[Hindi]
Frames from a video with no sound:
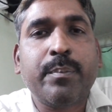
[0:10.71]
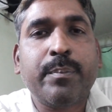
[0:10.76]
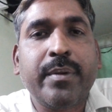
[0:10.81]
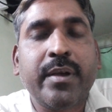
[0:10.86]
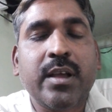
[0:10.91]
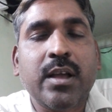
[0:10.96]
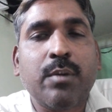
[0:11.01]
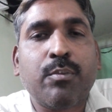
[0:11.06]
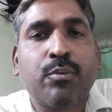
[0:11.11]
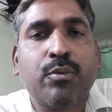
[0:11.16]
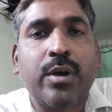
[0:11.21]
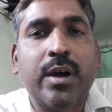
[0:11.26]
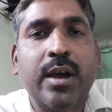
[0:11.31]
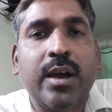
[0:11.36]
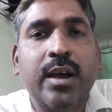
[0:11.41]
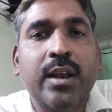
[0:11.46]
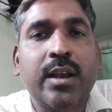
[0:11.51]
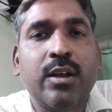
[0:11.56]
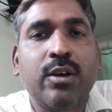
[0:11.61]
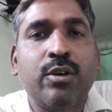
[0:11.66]
पिकअप
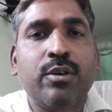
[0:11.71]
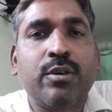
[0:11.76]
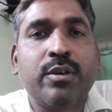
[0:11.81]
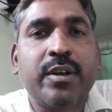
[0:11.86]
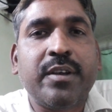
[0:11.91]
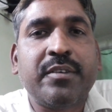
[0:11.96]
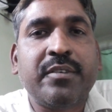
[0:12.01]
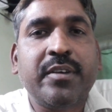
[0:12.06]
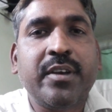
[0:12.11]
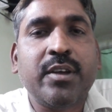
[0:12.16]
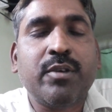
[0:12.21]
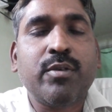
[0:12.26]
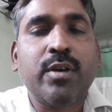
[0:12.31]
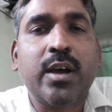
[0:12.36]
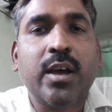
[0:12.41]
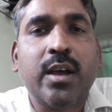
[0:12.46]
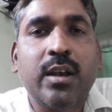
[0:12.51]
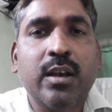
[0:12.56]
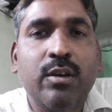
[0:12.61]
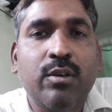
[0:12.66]
कॉयल और एस टी
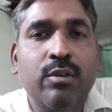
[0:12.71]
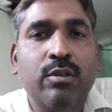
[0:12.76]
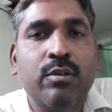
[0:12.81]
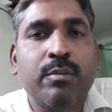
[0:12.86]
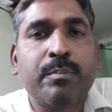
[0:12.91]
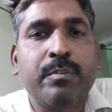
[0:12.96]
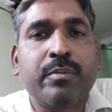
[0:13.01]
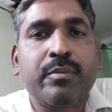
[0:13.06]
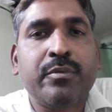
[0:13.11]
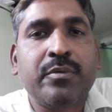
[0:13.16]
कॉयल और